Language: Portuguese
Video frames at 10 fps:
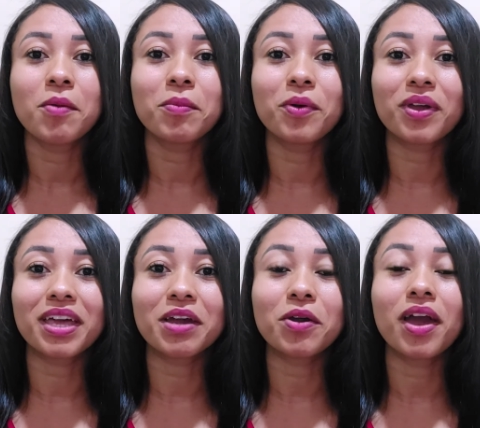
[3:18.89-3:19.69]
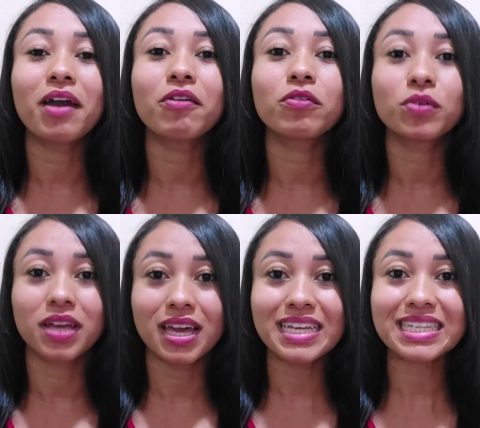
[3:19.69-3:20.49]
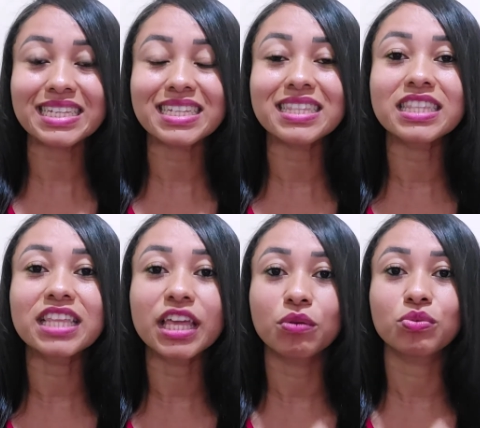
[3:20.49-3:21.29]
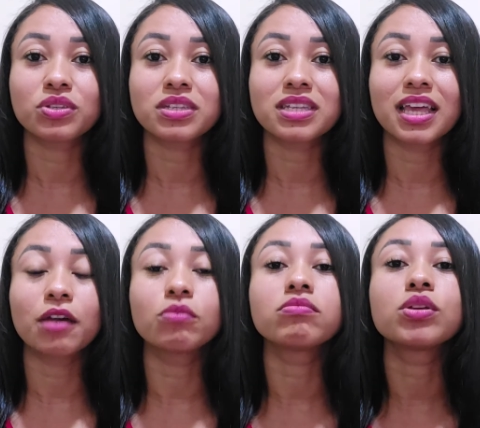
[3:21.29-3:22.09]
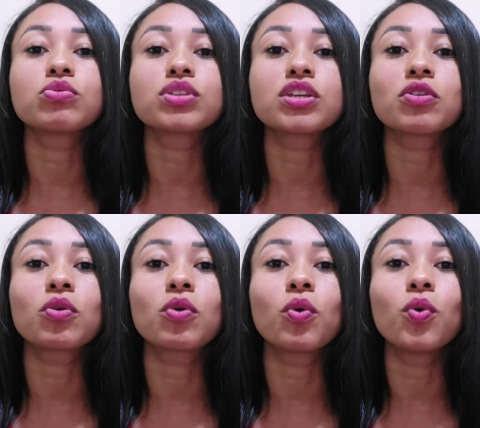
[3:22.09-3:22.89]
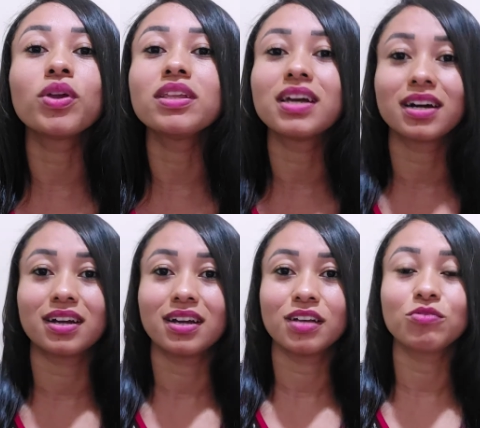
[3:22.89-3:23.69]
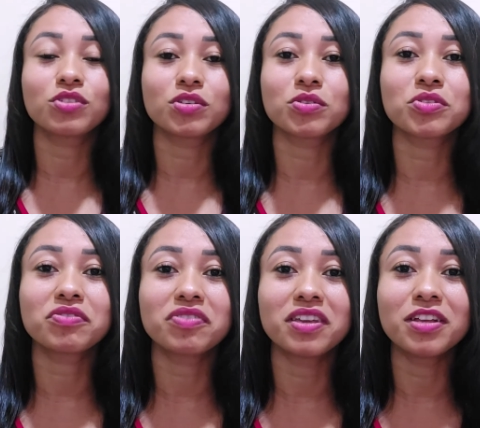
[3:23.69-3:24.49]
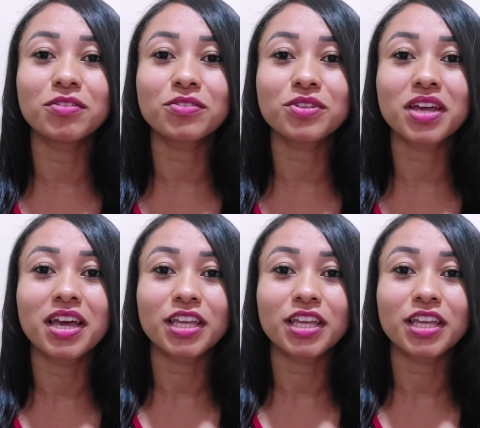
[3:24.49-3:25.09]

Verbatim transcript: porque esse Deus é um Deus que cuida dos seus filhos,